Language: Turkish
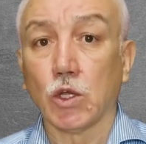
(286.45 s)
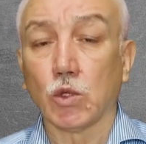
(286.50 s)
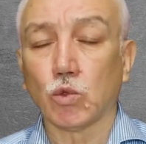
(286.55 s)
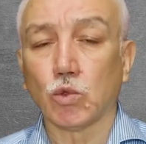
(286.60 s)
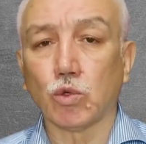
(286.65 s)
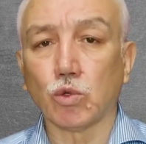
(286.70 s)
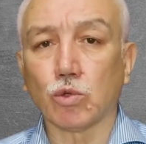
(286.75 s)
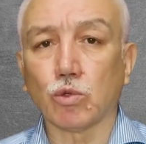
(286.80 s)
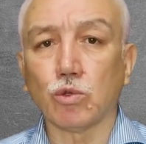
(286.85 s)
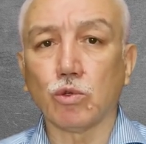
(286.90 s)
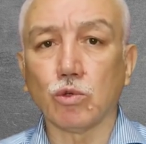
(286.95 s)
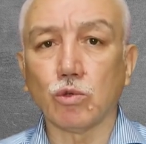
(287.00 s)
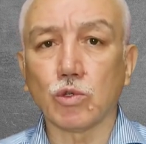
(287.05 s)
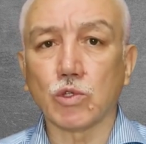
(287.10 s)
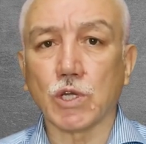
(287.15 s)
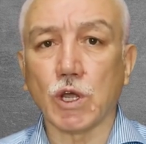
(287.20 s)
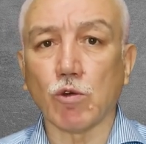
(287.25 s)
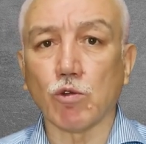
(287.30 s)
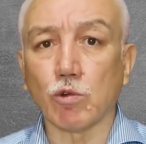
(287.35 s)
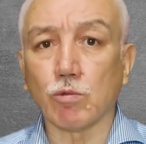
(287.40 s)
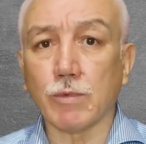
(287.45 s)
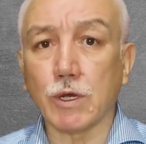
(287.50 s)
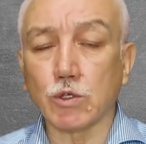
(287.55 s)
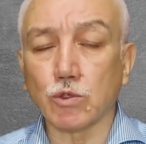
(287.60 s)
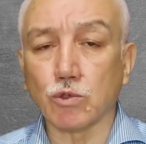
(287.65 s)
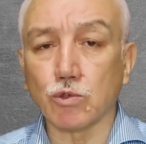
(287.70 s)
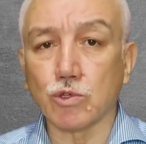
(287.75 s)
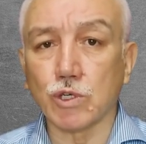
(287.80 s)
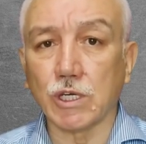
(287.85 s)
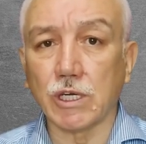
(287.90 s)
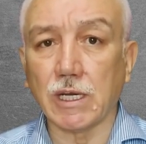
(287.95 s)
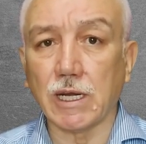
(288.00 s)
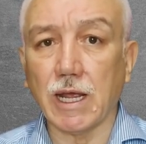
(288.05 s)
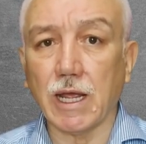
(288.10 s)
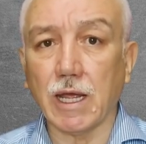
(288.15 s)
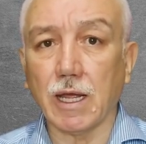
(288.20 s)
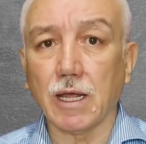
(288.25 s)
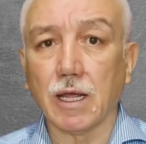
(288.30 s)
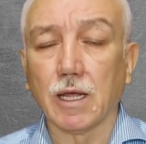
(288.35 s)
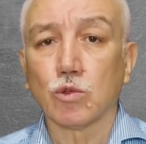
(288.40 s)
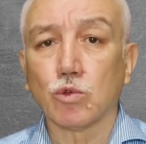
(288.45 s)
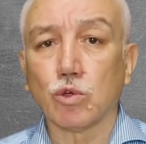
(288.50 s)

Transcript: Türklüğü savunma suçu ile